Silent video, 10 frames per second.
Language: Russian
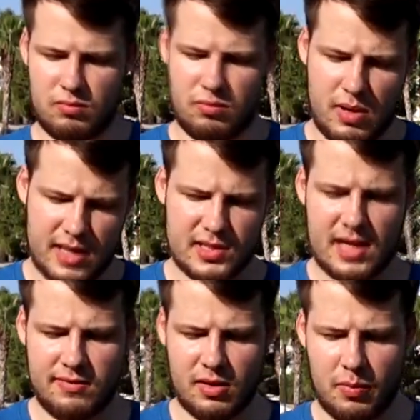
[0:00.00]
Моя
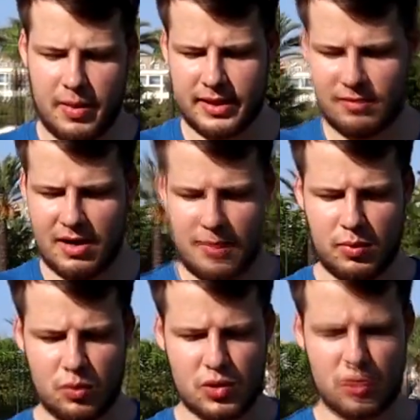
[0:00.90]
ставка P2
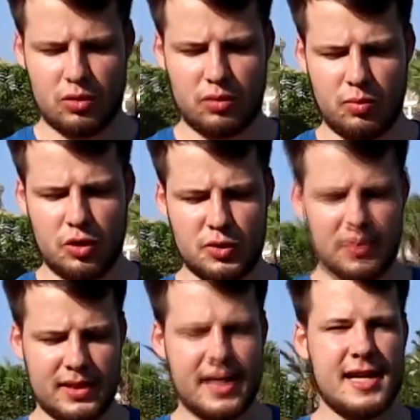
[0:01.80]
плюс тотал больше
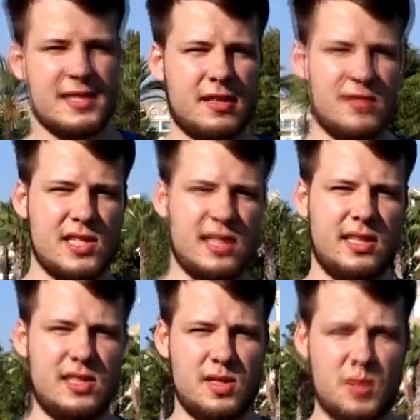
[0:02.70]
полтора за коэффициент
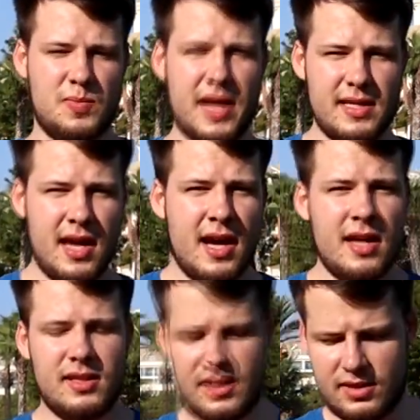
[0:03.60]
1,75.
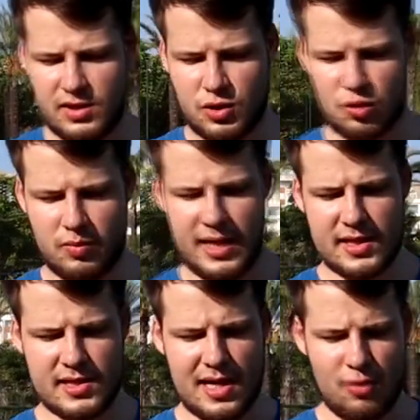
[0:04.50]
3000 рублей
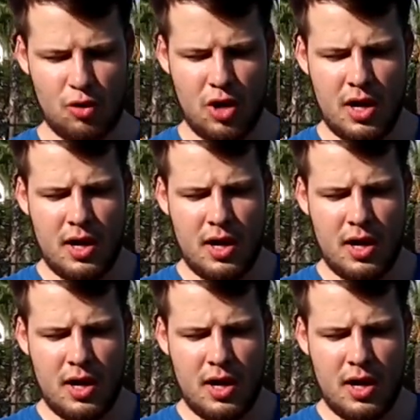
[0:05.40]
я ставлю.